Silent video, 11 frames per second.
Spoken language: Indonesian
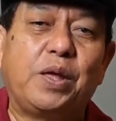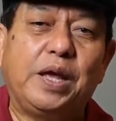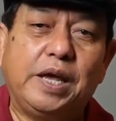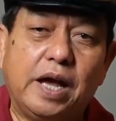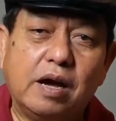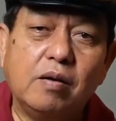
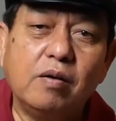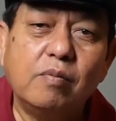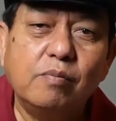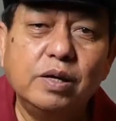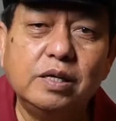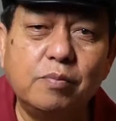yang
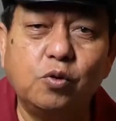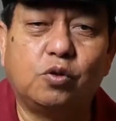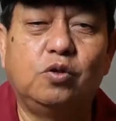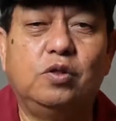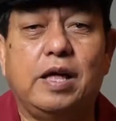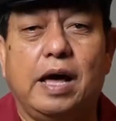
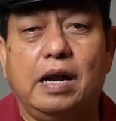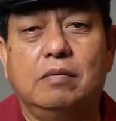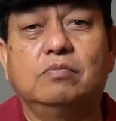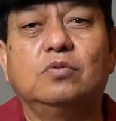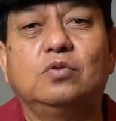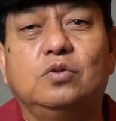menyebut
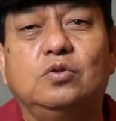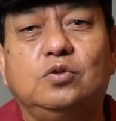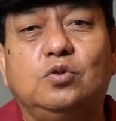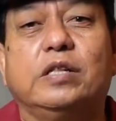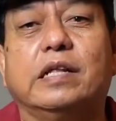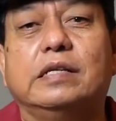dalam
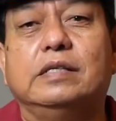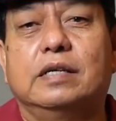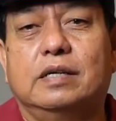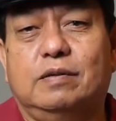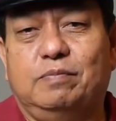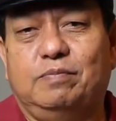cuitannya
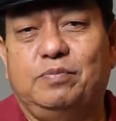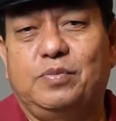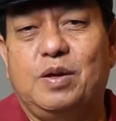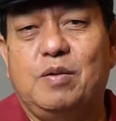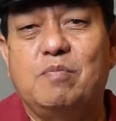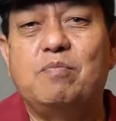
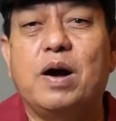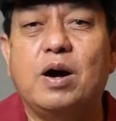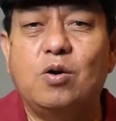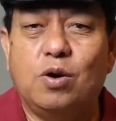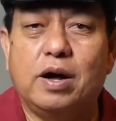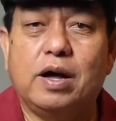
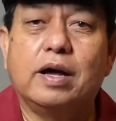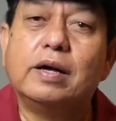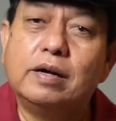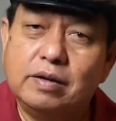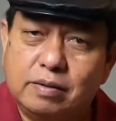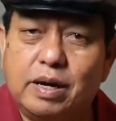bahwa
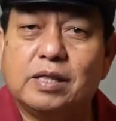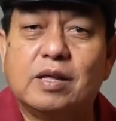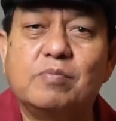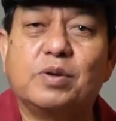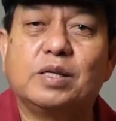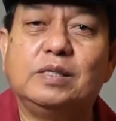
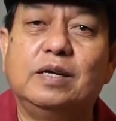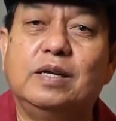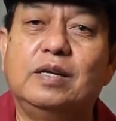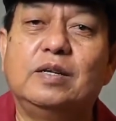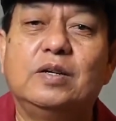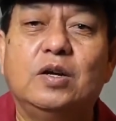mantan
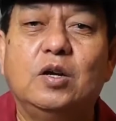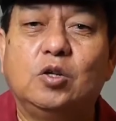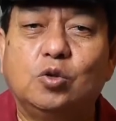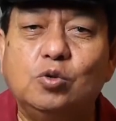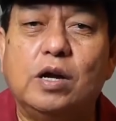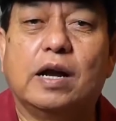presiden
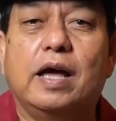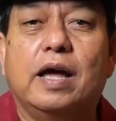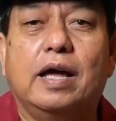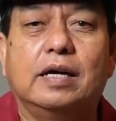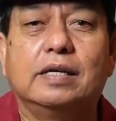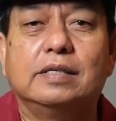
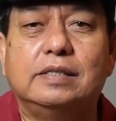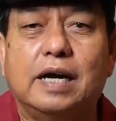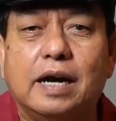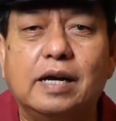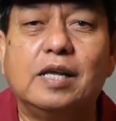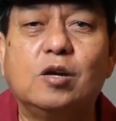sudahlah
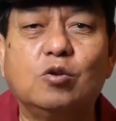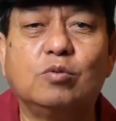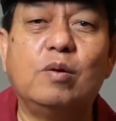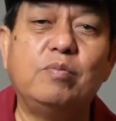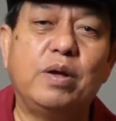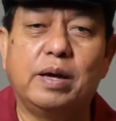jangan ikut
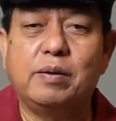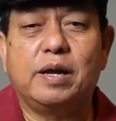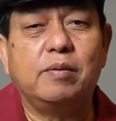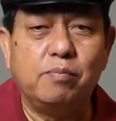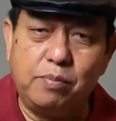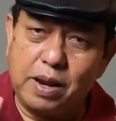membiayai
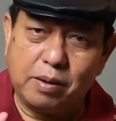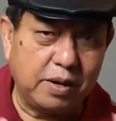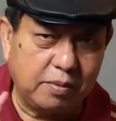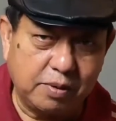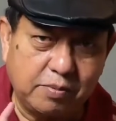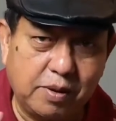dan bla
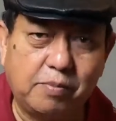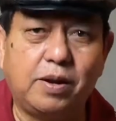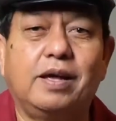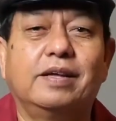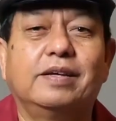bla bla bla bla.